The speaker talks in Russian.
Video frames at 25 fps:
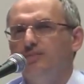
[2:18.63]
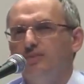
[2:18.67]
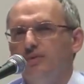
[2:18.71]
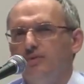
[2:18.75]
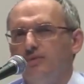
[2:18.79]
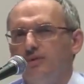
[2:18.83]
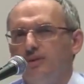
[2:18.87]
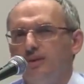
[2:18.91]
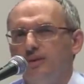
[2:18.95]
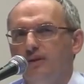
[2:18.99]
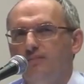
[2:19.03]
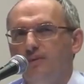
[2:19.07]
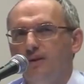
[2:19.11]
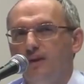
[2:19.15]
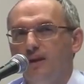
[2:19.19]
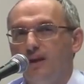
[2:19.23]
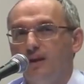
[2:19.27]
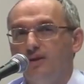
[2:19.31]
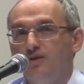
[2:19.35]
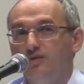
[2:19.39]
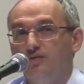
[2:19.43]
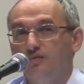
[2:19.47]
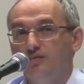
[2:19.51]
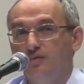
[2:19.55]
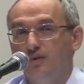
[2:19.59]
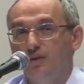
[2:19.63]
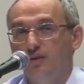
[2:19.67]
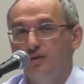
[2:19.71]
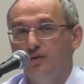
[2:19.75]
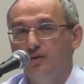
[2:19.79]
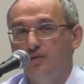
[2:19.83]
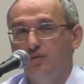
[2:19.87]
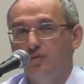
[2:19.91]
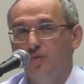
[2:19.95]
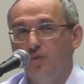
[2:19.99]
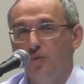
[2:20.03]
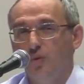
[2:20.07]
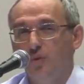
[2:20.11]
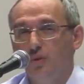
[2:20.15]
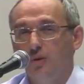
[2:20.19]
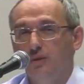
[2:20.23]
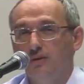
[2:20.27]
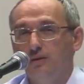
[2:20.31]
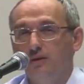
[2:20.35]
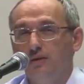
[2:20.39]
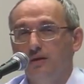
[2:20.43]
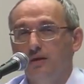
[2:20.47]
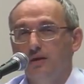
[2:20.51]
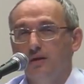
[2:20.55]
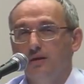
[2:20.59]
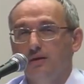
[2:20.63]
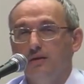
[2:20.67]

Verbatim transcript: просто и понять, что вот этот холод,